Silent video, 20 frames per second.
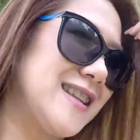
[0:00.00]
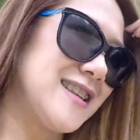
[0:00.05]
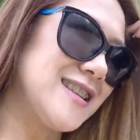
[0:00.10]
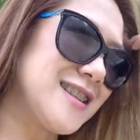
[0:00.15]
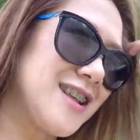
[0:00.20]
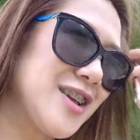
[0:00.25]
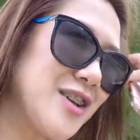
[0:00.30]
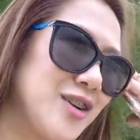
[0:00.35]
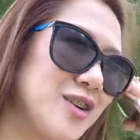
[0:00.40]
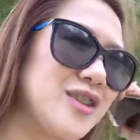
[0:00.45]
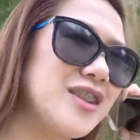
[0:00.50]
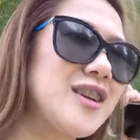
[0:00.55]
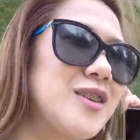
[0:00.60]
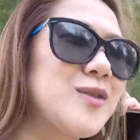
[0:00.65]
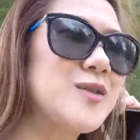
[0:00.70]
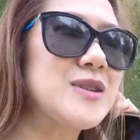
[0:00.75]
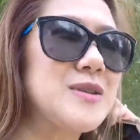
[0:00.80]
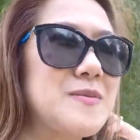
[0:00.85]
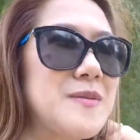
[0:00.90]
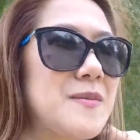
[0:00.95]
Tapos ayun,
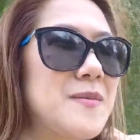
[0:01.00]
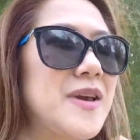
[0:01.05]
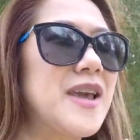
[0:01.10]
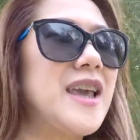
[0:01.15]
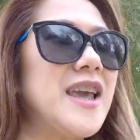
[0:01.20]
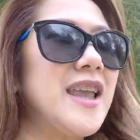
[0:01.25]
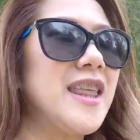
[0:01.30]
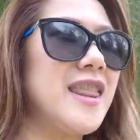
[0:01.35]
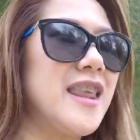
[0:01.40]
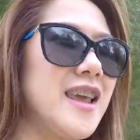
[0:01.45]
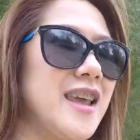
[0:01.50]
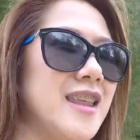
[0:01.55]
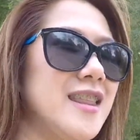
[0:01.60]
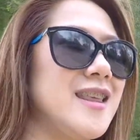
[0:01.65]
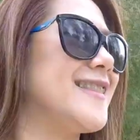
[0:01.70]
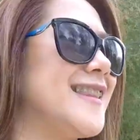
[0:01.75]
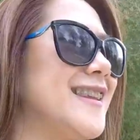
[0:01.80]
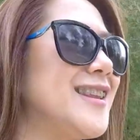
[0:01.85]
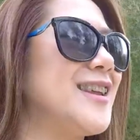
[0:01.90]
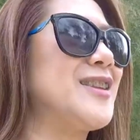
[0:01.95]
nag-usap kami. And
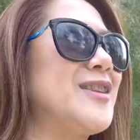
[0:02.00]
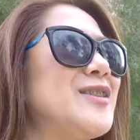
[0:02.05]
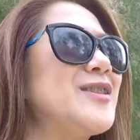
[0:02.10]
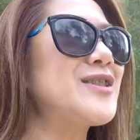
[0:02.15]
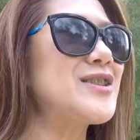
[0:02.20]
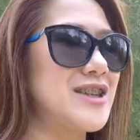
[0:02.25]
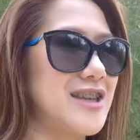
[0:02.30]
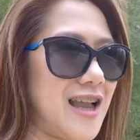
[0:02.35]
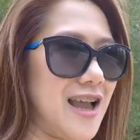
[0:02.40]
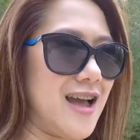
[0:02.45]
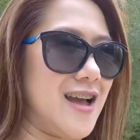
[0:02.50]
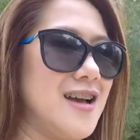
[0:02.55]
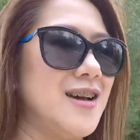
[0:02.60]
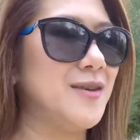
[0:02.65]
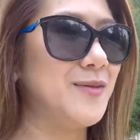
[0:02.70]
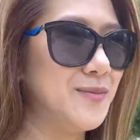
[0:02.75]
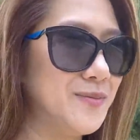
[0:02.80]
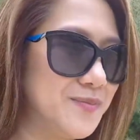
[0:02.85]
then, tinanong ko siya